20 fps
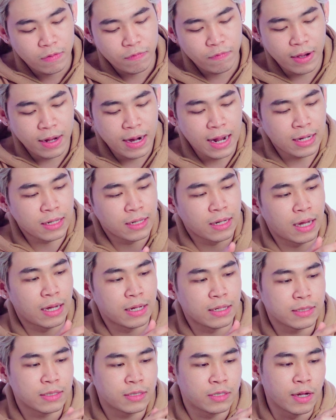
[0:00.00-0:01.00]
và đằng
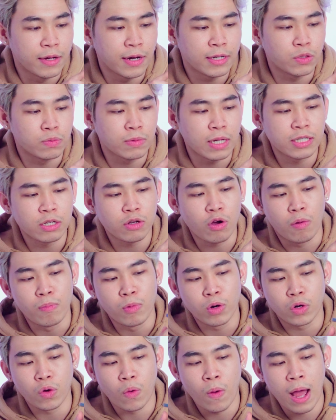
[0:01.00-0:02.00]
dưới này chúng ta sẽ có
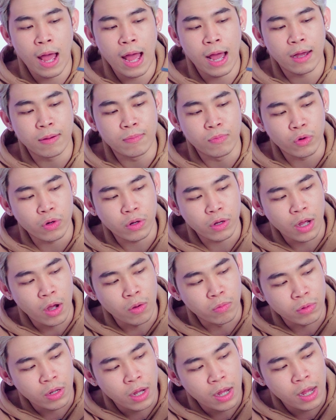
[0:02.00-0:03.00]
một loa, một
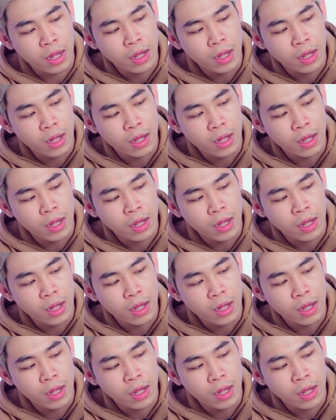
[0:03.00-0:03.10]
cổng